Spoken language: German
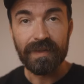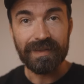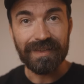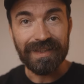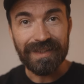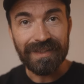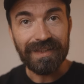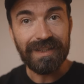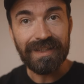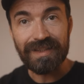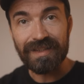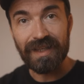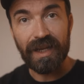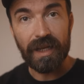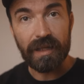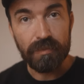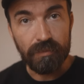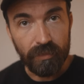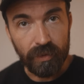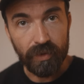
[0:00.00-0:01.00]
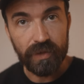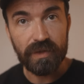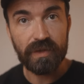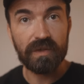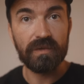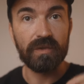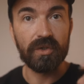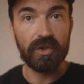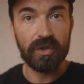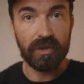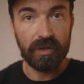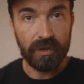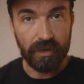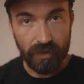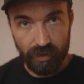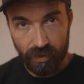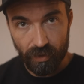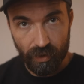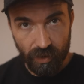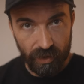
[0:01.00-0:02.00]
dich nicht trennen musst zwischen
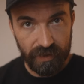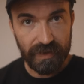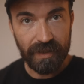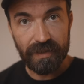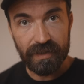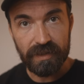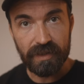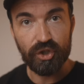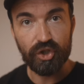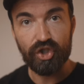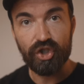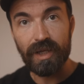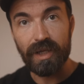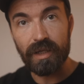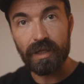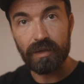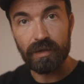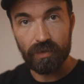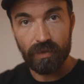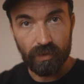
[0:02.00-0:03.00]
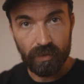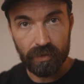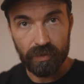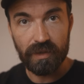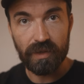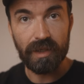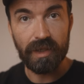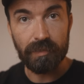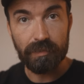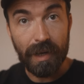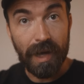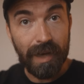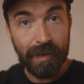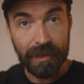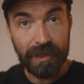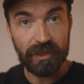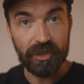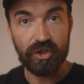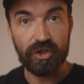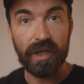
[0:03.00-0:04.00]
Hochzeitsgeschehen und ich
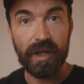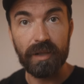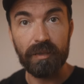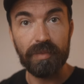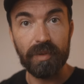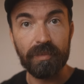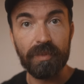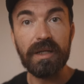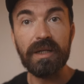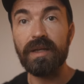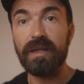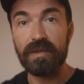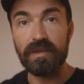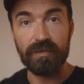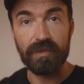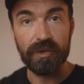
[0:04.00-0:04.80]
bearbeite schnell ein paar Bilder, also